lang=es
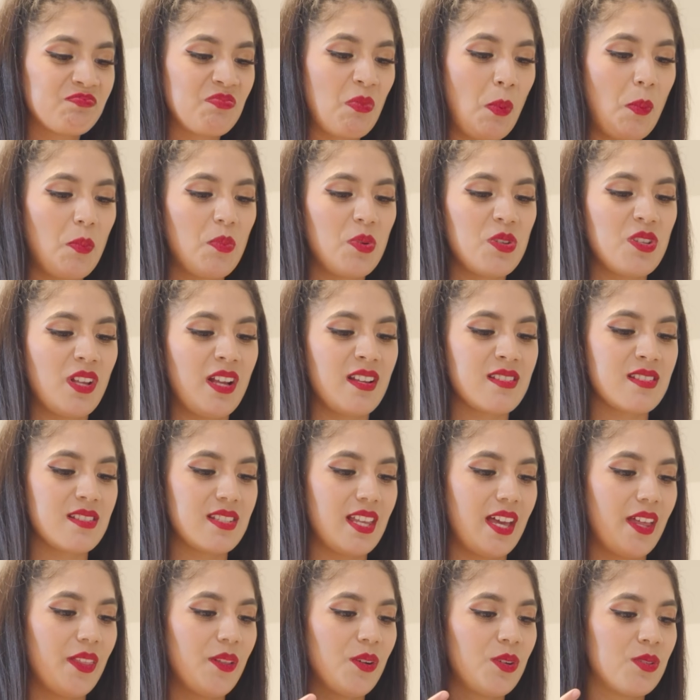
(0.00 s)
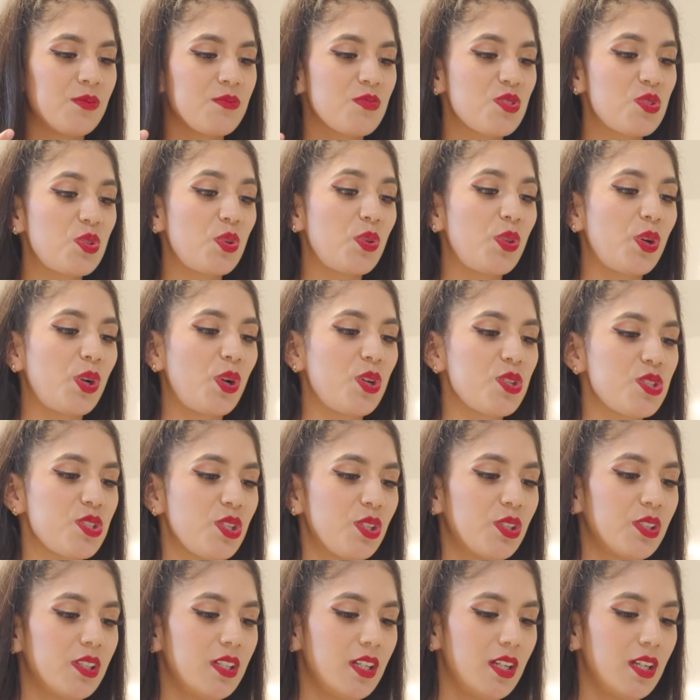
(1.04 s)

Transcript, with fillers: muy cansado, sudoroso.